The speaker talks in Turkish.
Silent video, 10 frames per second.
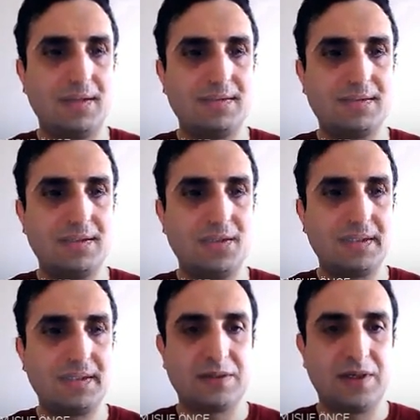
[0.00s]
Testisin
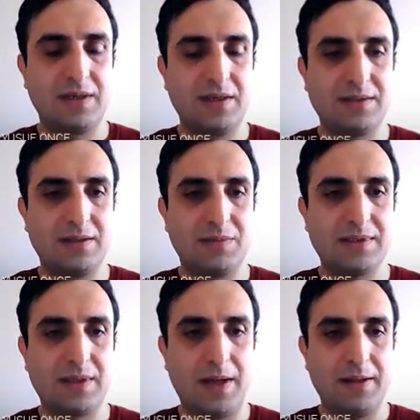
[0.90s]
iç kısmını
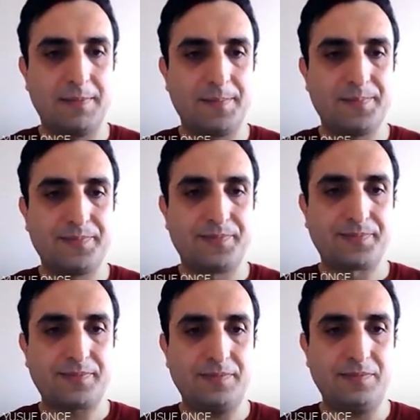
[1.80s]
kestiğimiz zaman
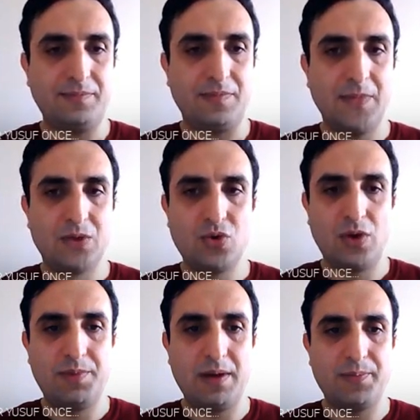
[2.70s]

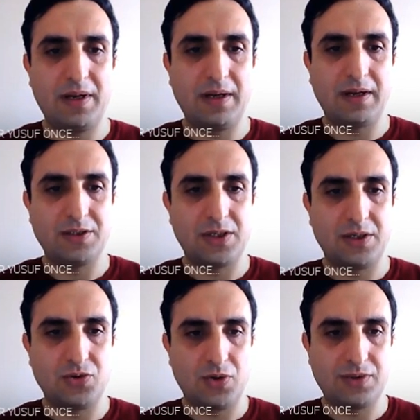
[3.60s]
Şöyle bir yapıyla
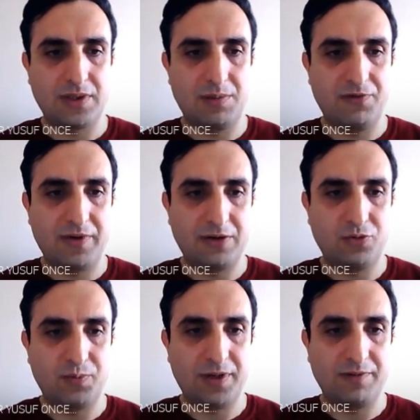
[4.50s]
karşılaşıyoruz.
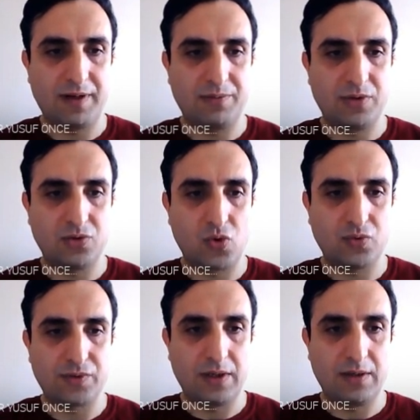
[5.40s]
Seminifer tüpleri var burada
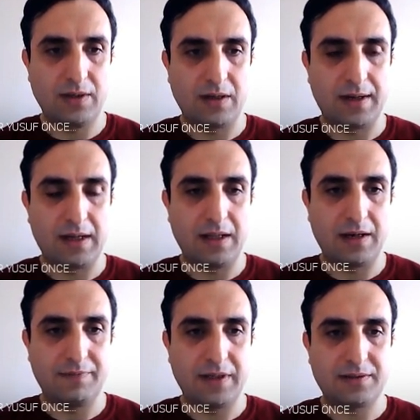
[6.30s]
çok sayıda,
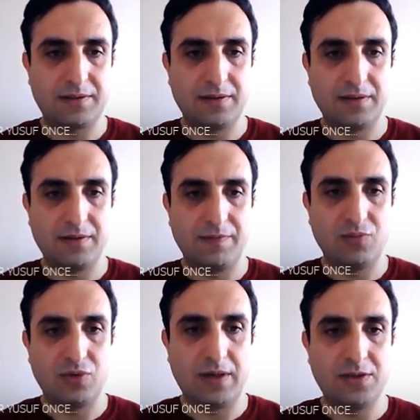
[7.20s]
kanallar var.
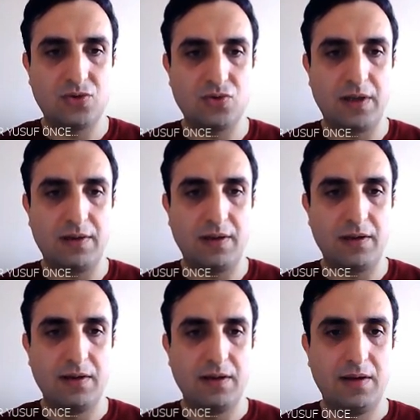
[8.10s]
Ve bunların iç
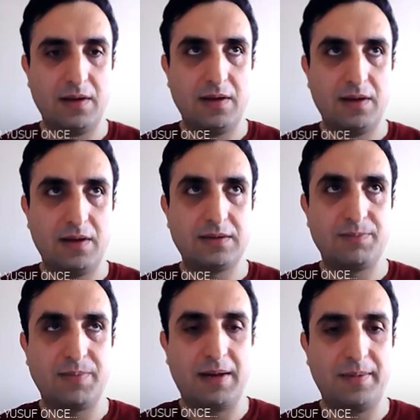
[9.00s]
yüzeyinde
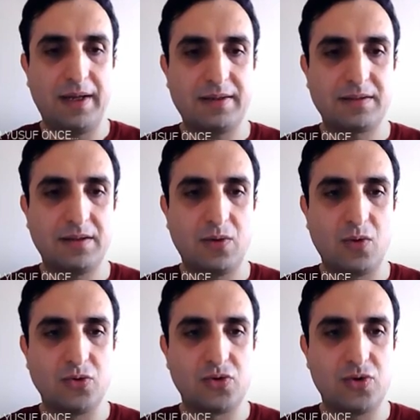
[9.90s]
spermler
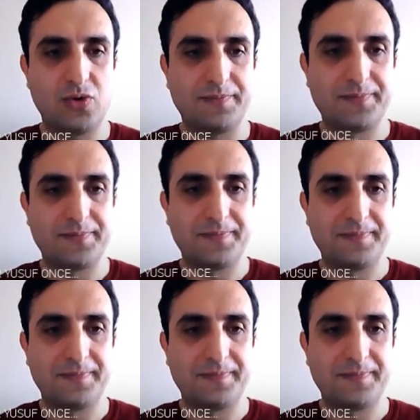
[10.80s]
oluşuyor.